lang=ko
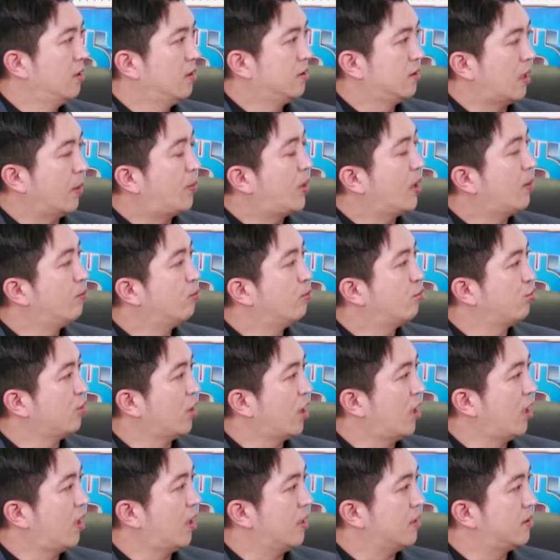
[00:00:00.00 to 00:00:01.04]

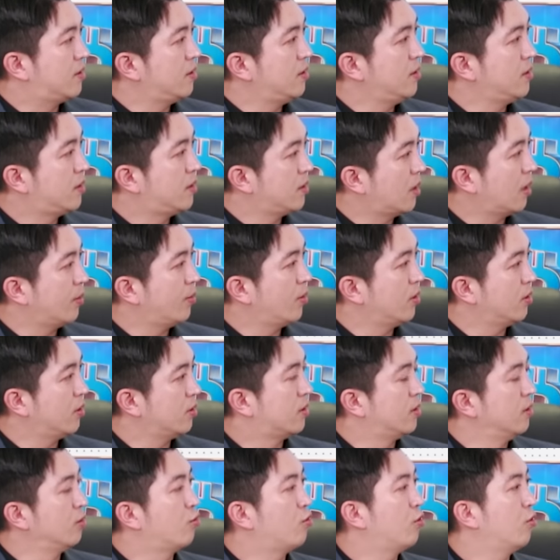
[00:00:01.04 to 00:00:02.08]
재판부나 SEC라면
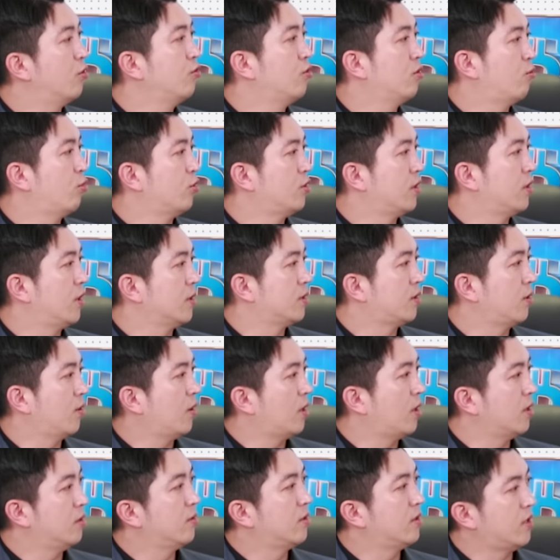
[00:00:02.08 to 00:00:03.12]
증권으로 보시겠어요?
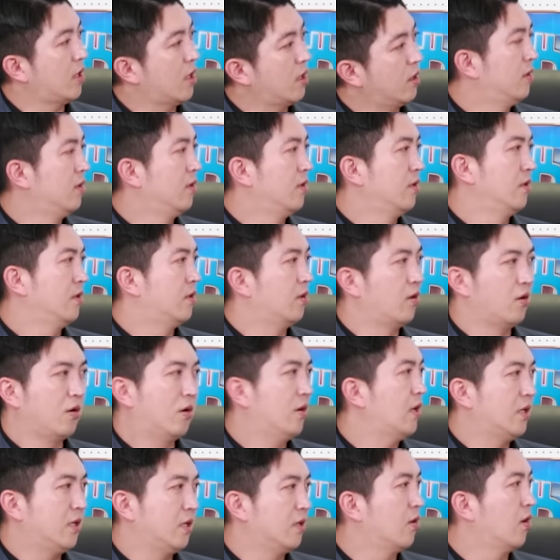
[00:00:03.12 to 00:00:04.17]
아니면 그냥 그런
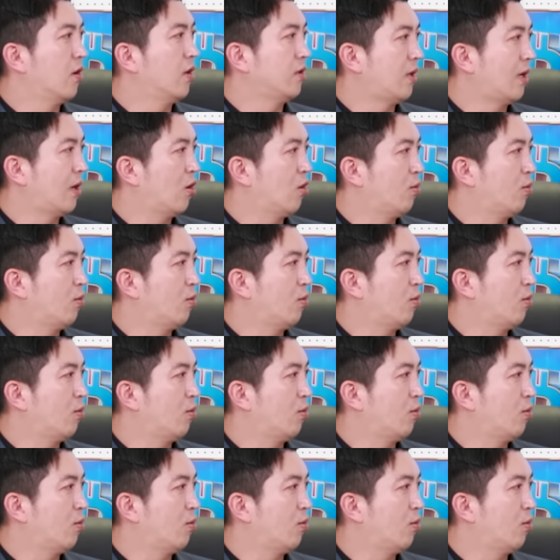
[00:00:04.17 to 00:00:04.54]
건 아닌 것 같아라고